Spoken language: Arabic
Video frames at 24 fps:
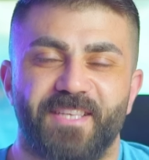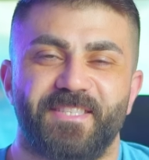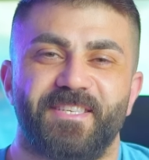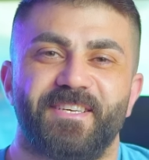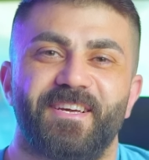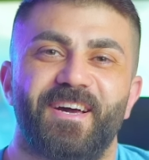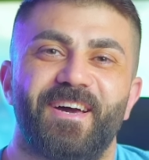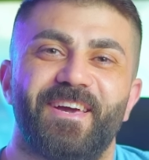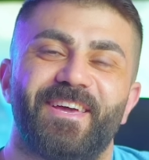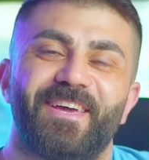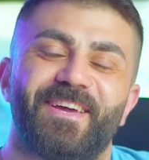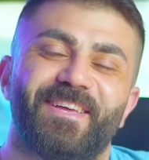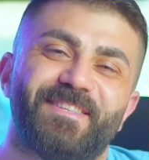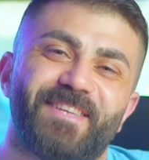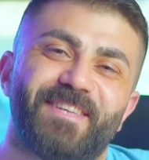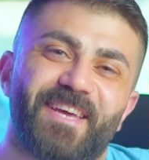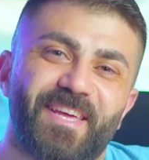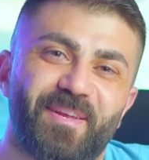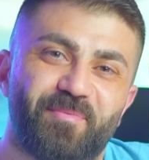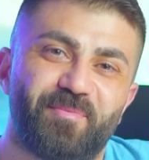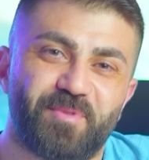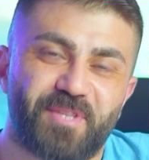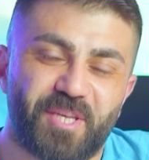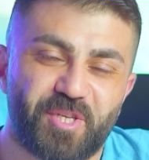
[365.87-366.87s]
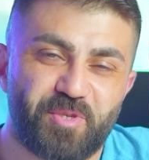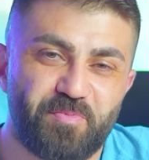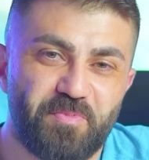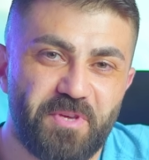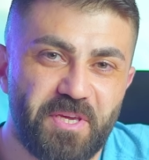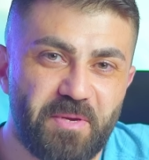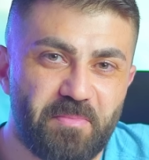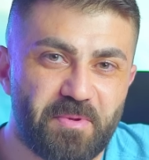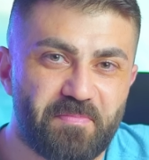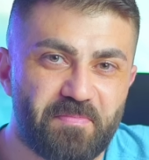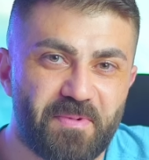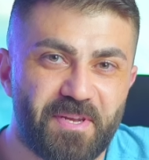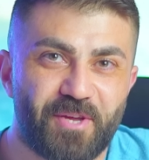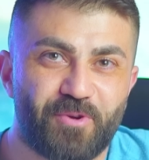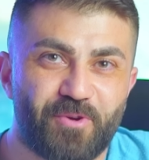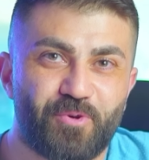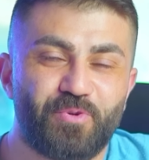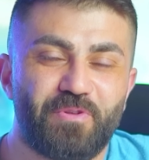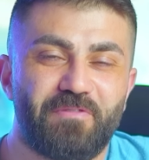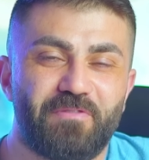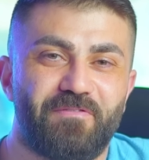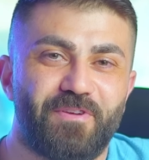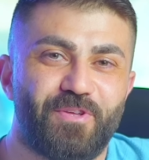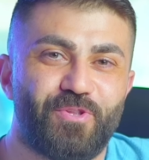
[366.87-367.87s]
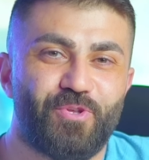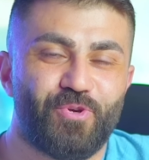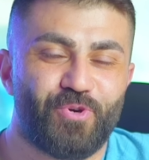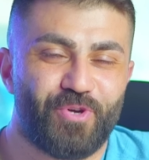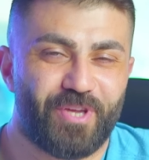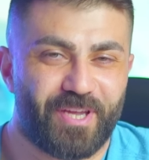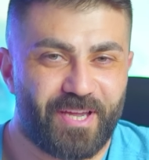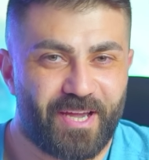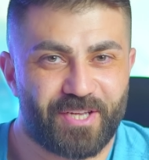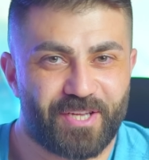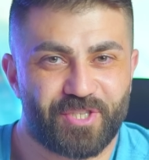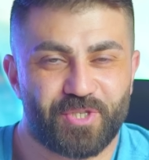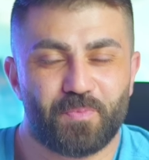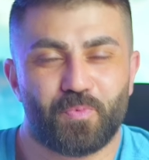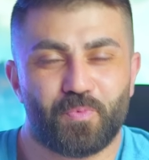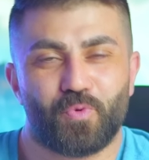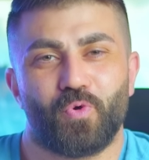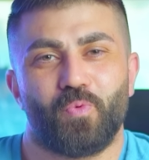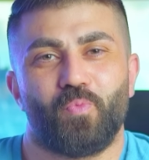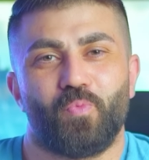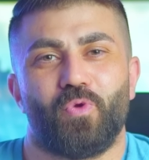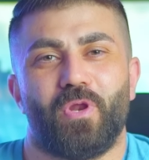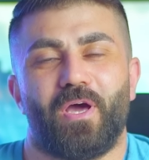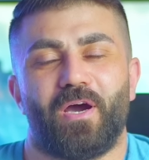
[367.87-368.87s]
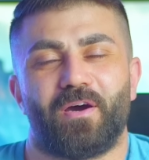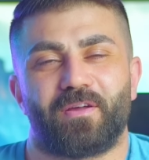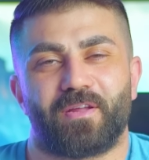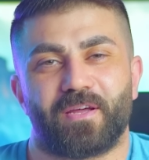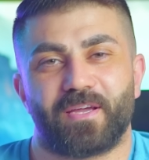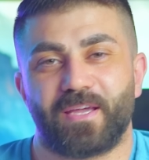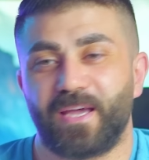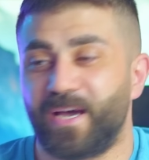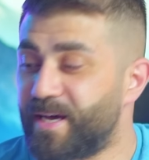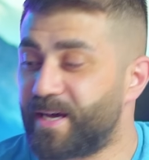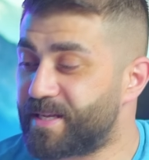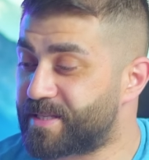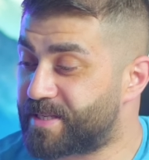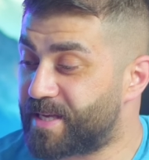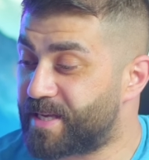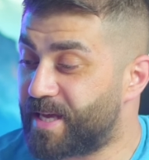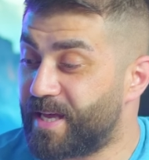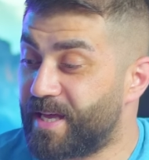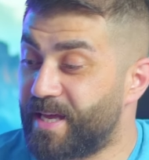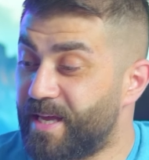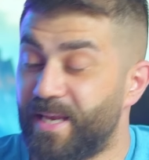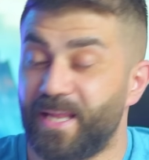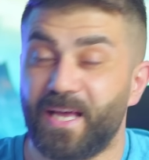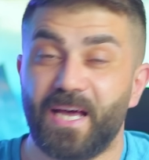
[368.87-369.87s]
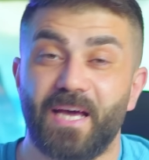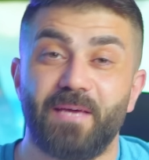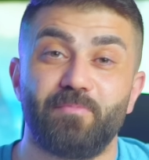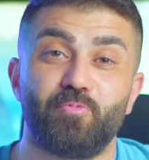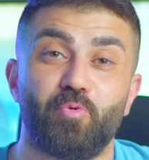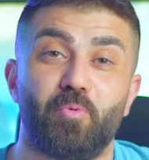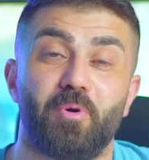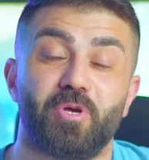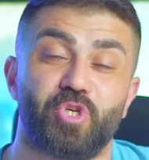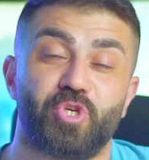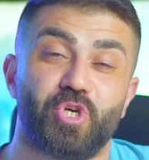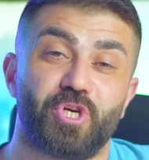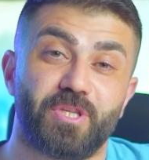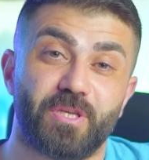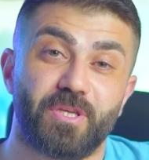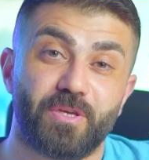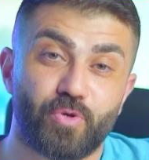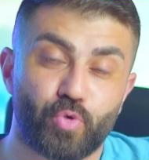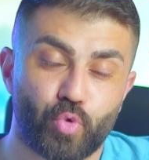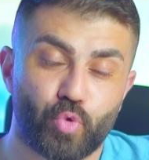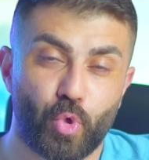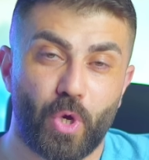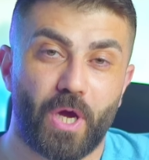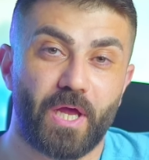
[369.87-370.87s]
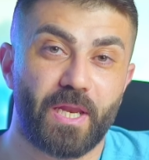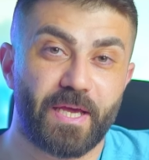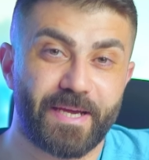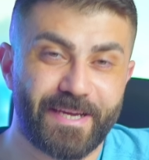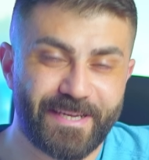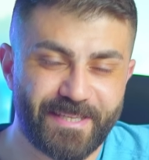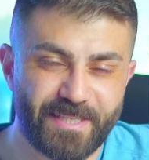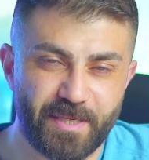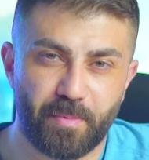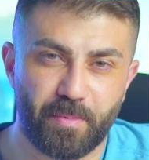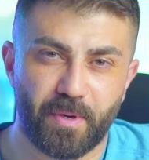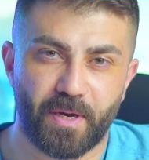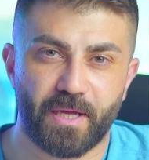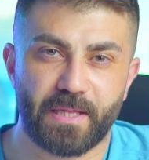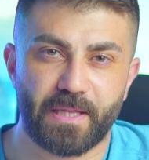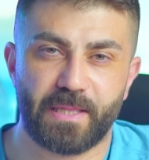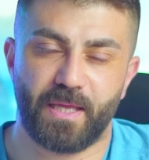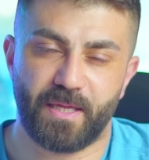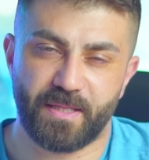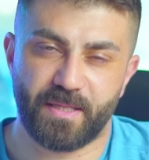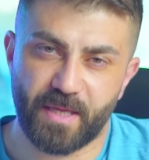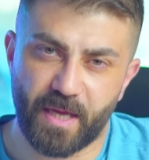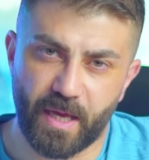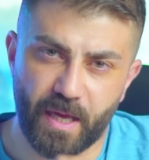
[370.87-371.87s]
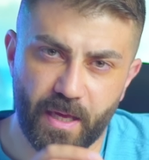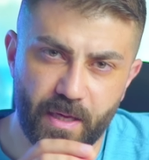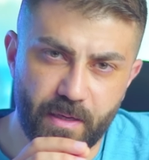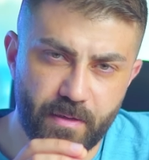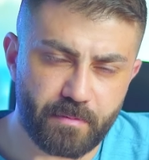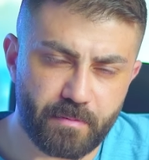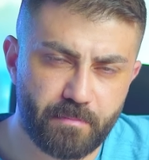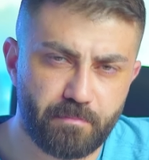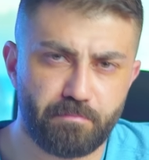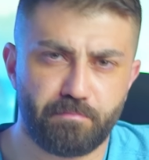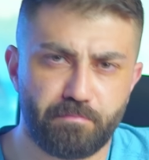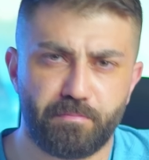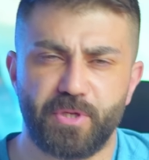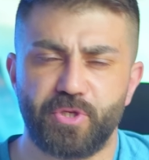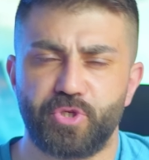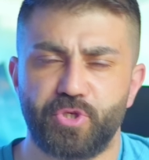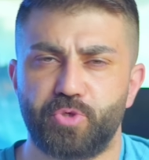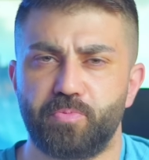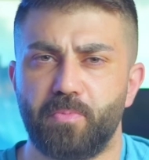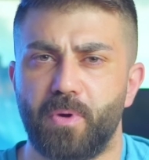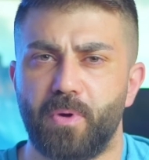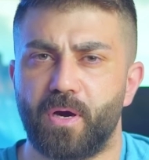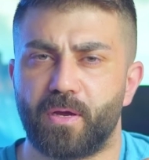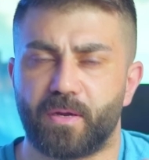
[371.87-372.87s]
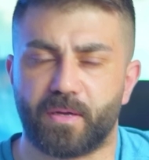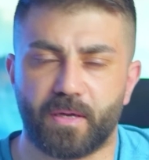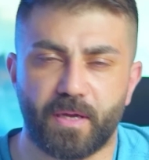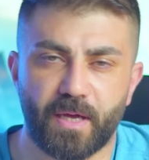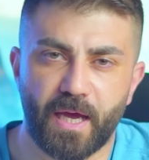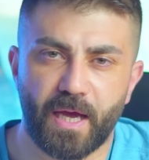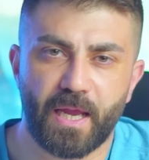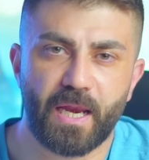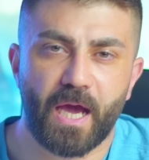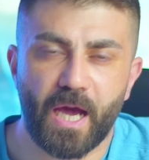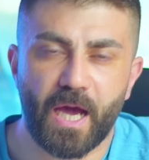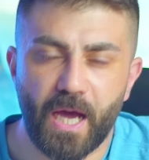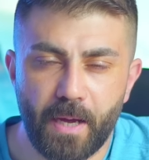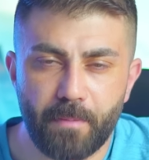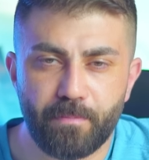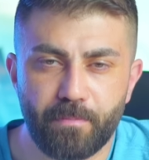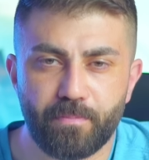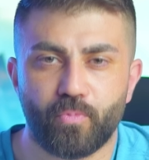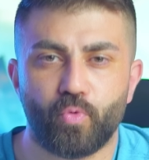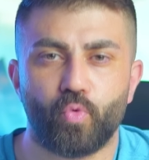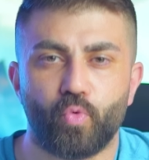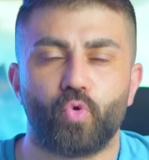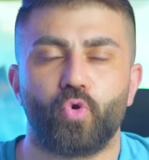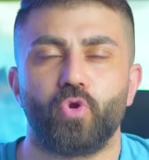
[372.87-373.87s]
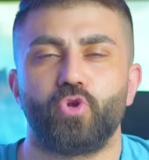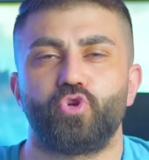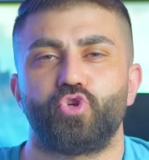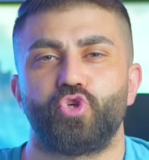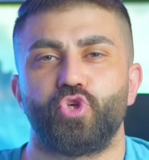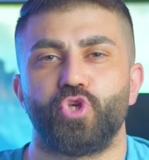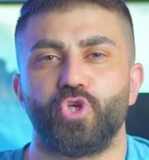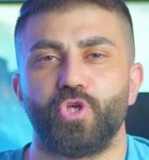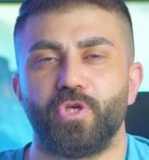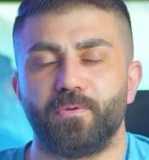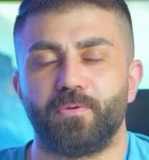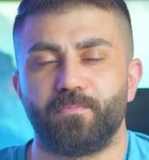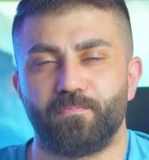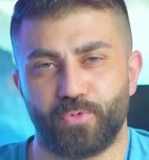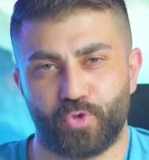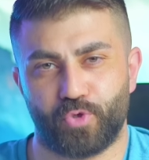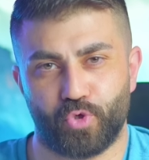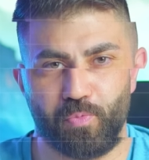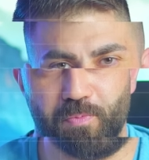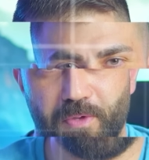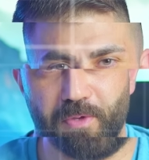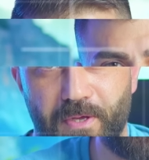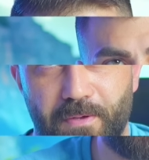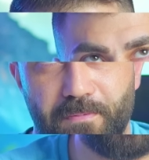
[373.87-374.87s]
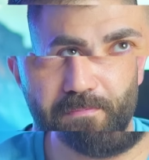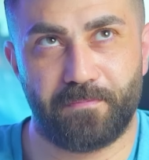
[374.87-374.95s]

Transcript: أصدقائي هيك انتهينا من التجميع بتمنى يكون الفيديو هيك عجبكم والحركات الآن مباشرة نروح على اختبارات الأداء بنش مارك العاب وكل شيء بدكم اياه